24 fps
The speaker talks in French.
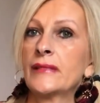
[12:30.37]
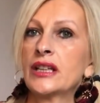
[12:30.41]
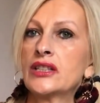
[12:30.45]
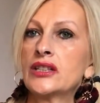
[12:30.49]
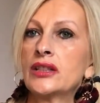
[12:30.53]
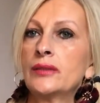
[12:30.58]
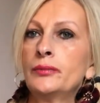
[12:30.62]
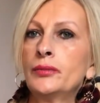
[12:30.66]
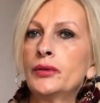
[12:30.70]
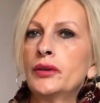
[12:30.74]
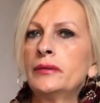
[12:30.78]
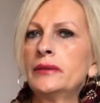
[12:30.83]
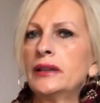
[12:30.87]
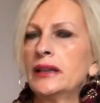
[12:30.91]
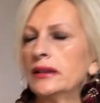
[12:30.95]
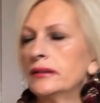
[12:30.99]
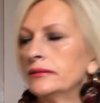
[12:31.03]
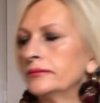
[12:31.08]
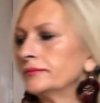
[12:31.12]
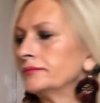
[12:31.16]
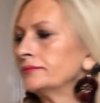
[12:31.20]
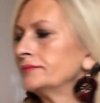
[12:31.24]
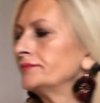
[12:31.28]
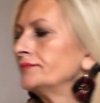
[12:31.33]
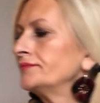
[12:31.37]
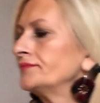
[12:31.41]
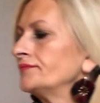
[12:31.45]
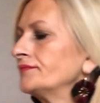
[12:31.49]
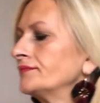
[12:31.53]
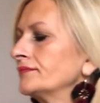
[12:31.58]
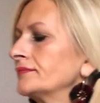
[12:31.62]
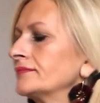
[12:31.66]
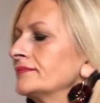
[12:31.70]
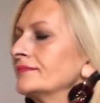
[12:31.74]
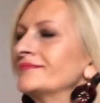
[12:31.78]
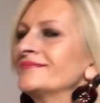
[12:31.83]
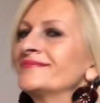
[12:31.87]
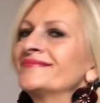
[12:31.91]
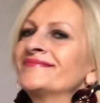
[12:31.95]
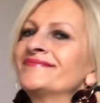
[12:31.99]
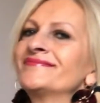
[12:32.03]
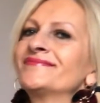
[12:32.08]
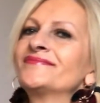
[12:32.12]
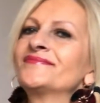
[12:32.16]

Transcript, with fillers: C'est une première. Hein.